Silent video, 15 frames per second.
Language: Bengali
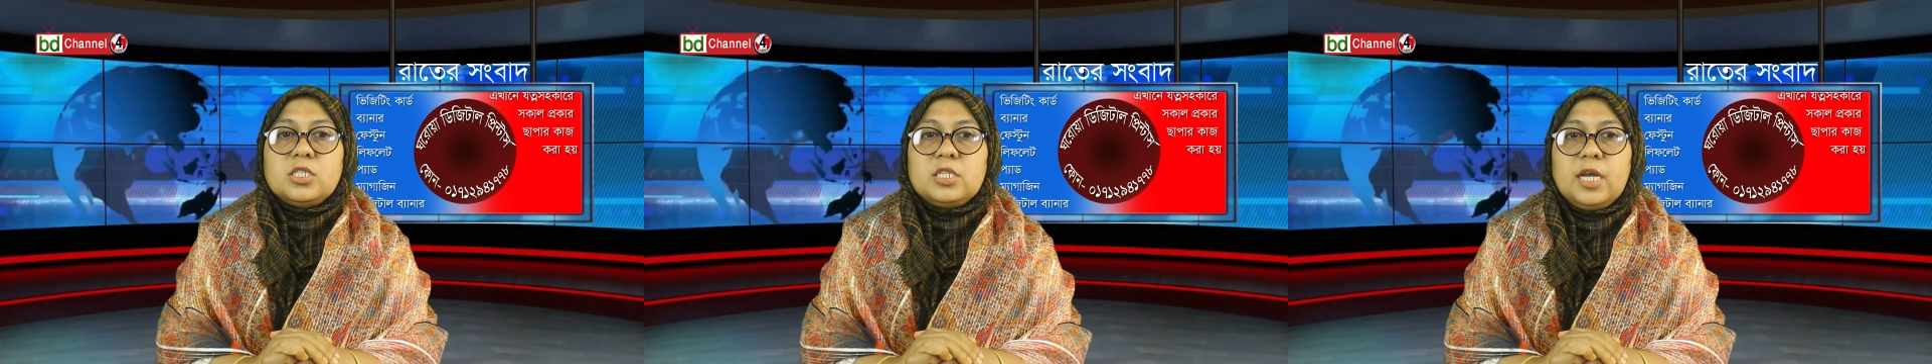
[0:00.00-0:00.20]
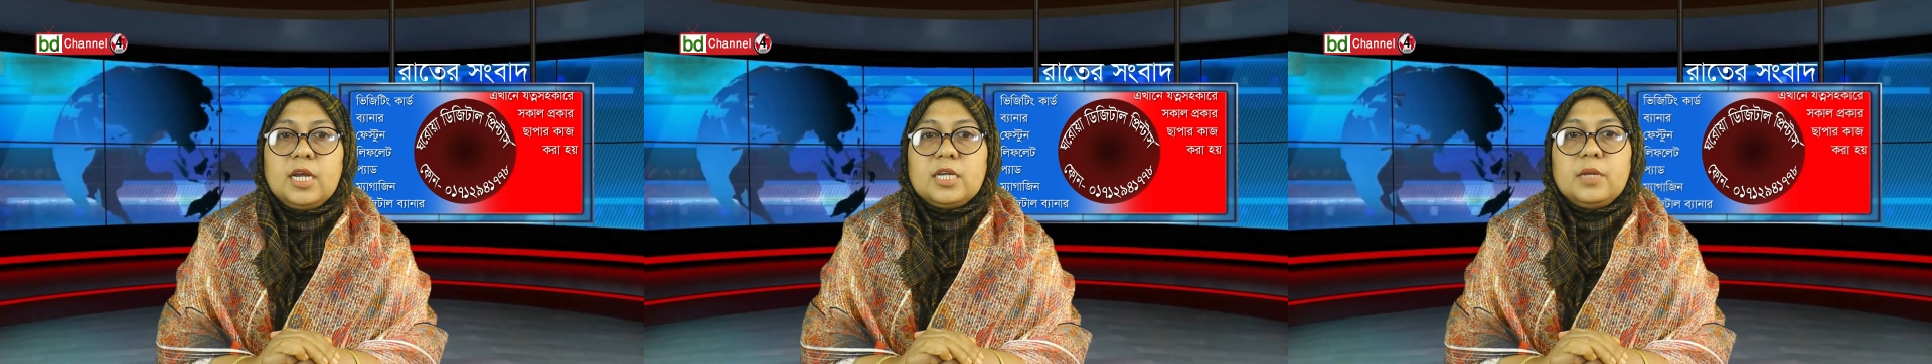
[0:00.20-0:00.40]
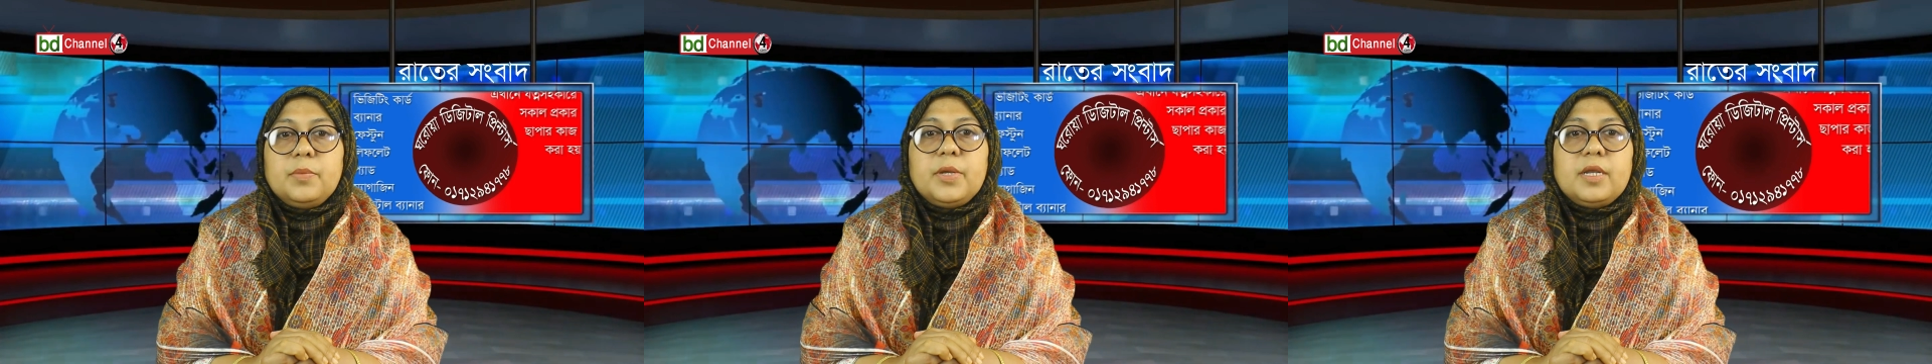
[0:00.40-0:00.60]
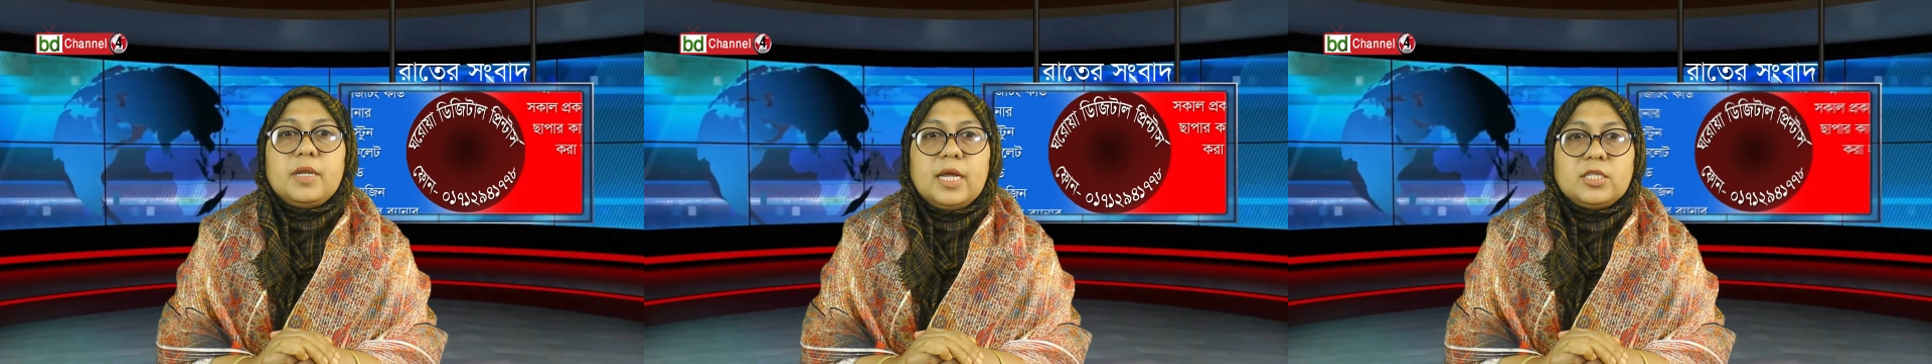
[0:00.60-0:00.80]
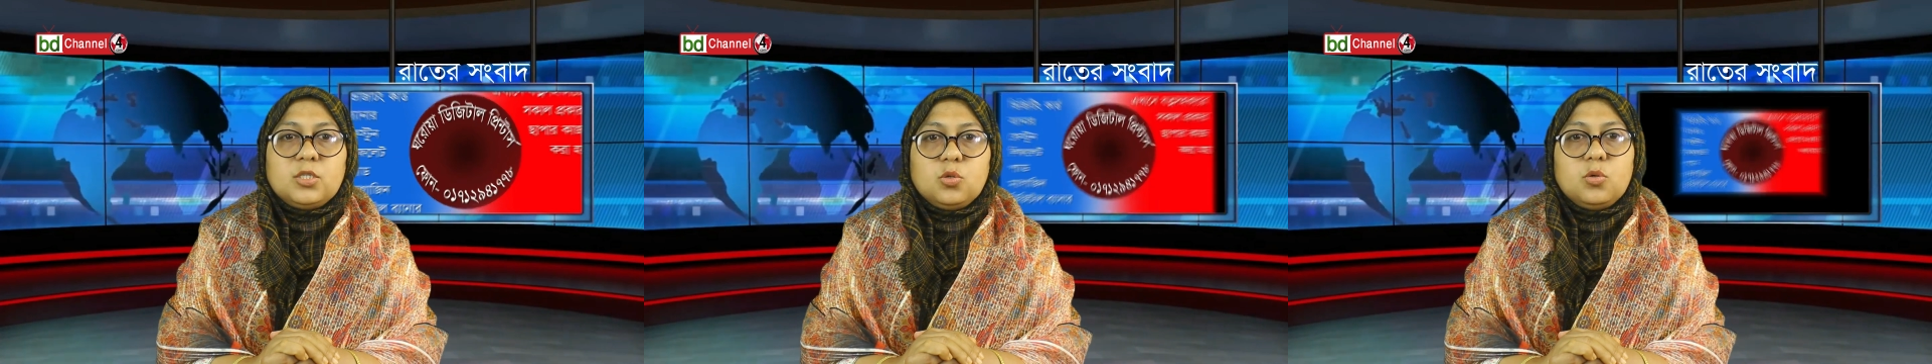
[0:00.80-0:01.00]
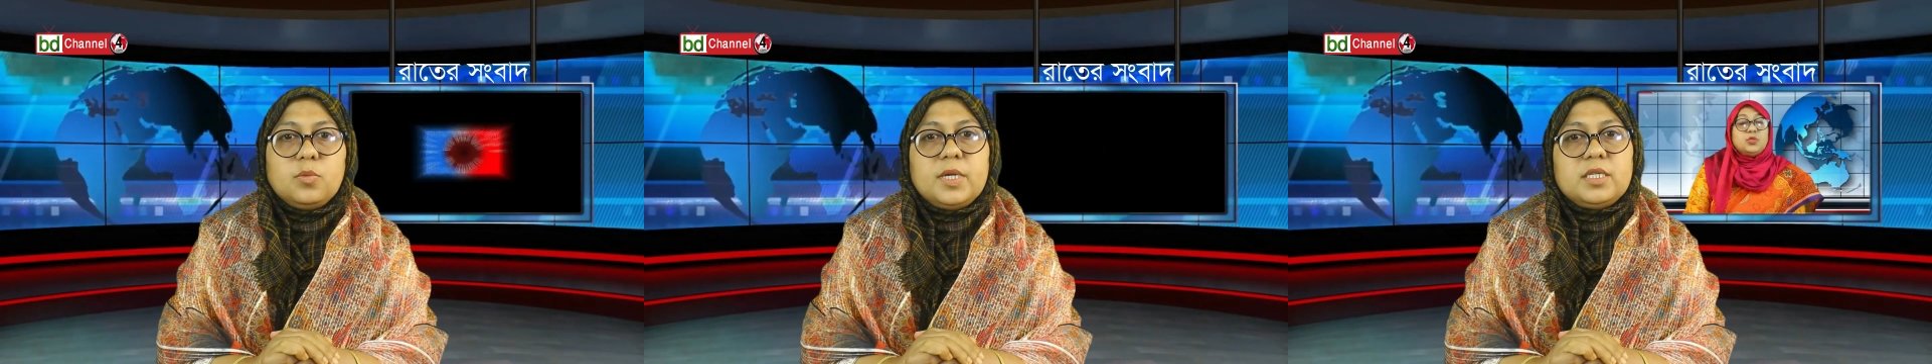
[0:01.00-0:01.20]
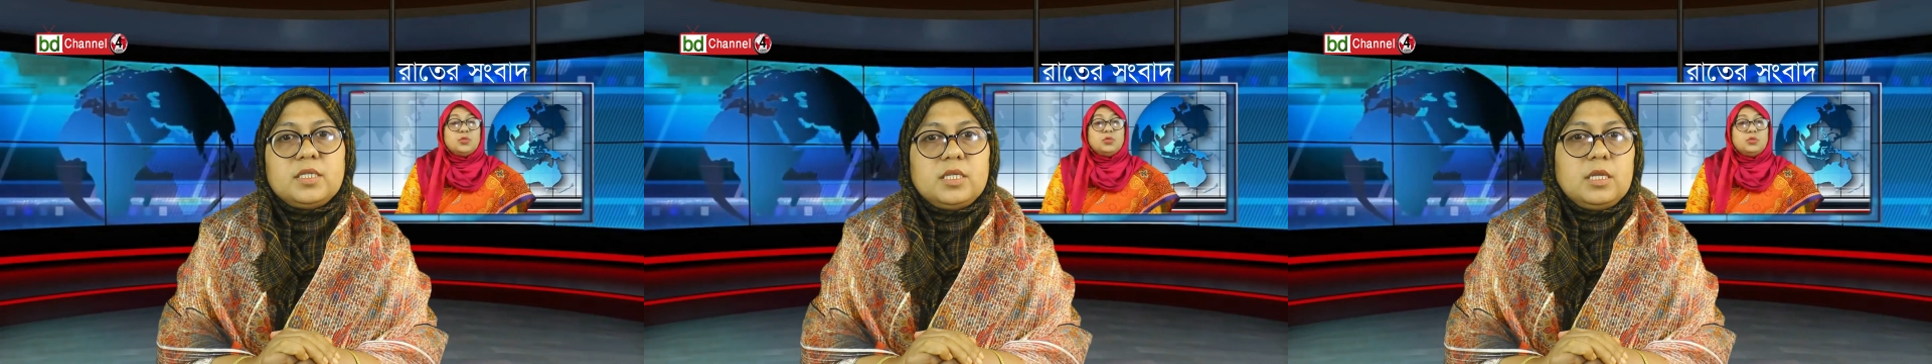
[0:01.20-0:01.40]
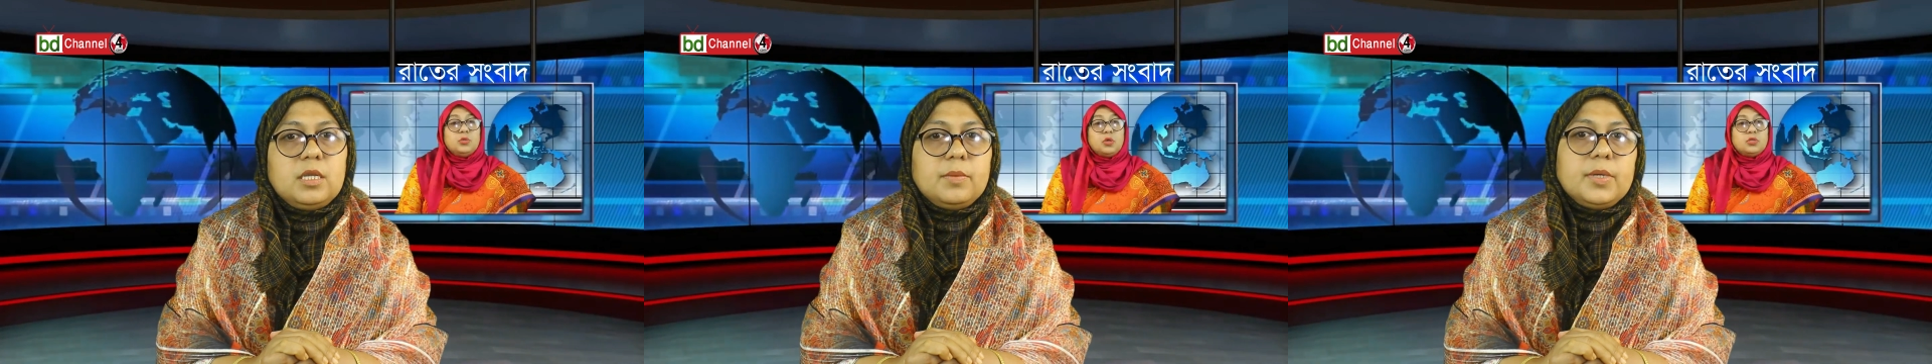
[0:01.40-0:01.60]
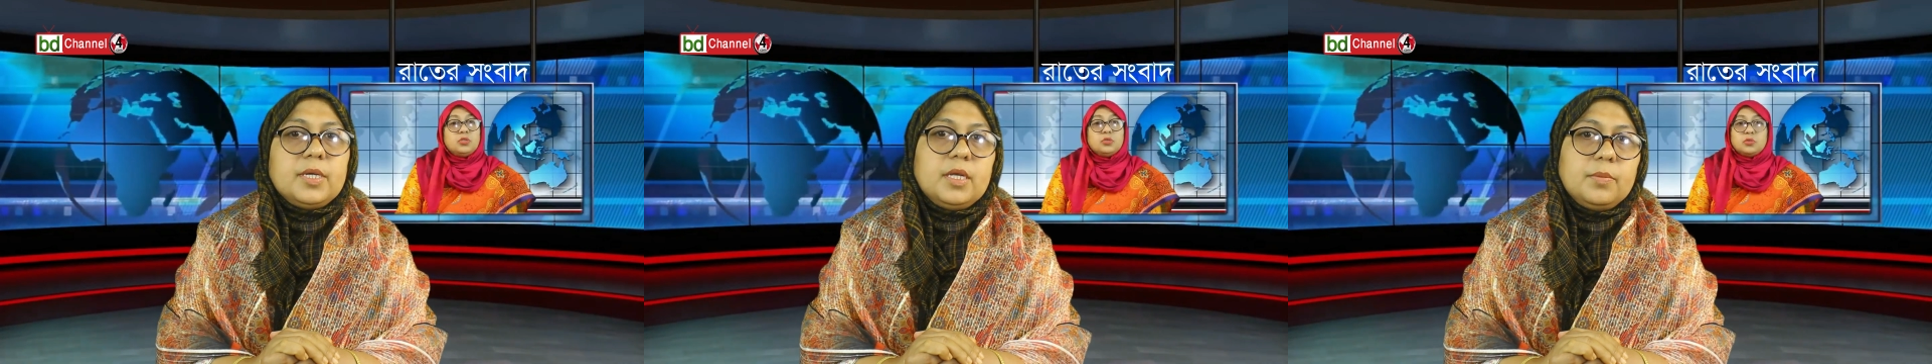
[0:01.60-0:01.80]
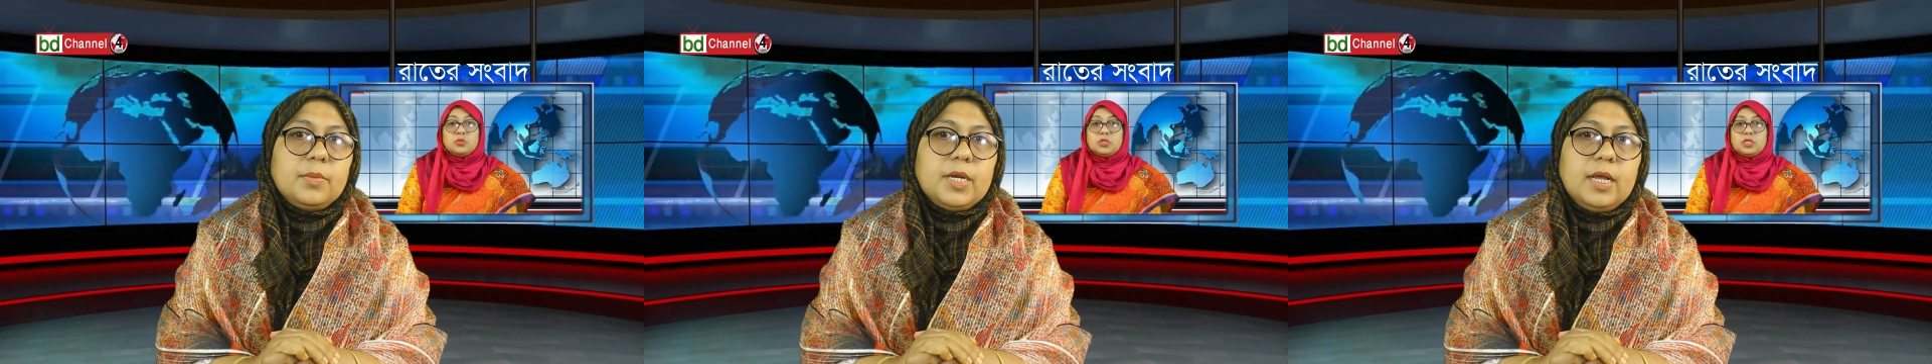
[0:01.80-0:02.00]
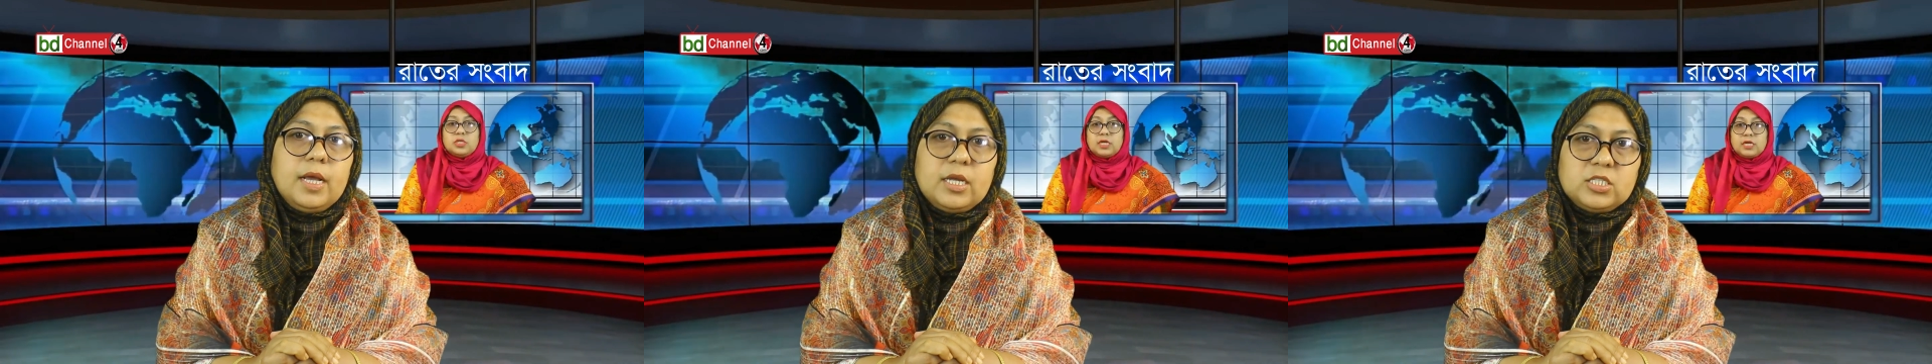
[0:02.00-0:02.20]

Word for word: সাকিবের রাজকুমার সিনেমা এবার